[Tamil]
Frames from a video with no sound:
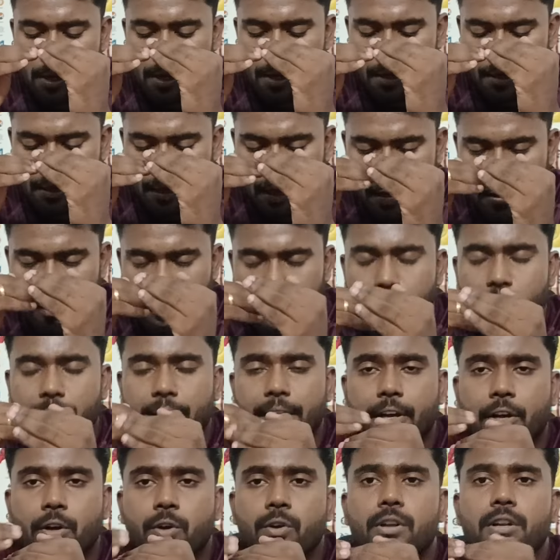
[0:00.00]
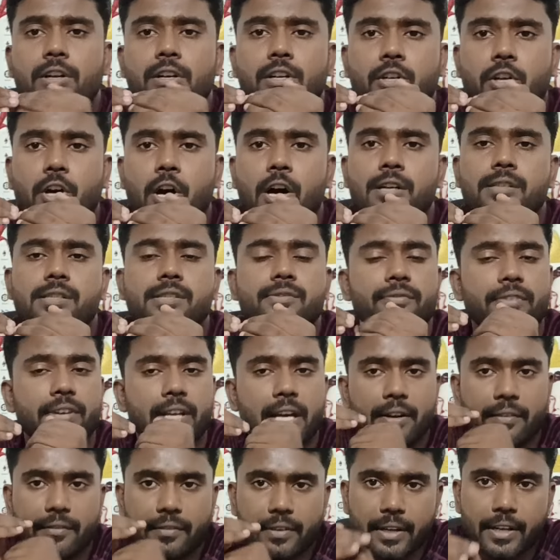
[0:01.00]
நாங்கள் வந்து ரெகுலர் டாக்ஸ் வி
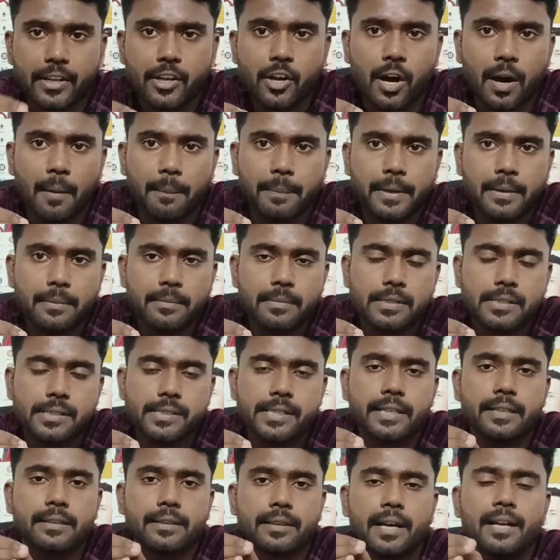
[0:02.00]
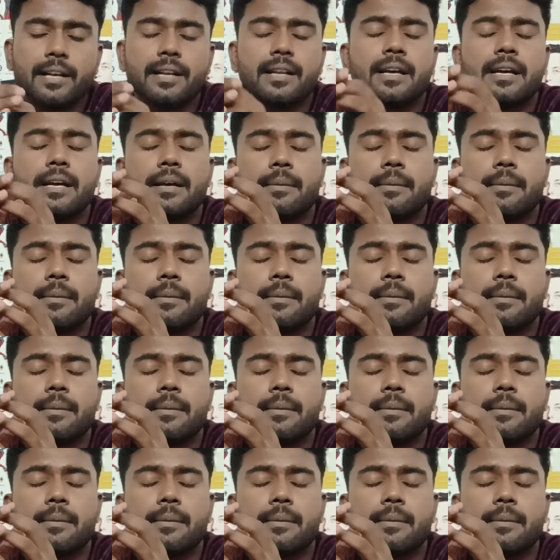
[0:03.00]
ஆர் வெரி ஆப்டிமிஸ்டிக் தட்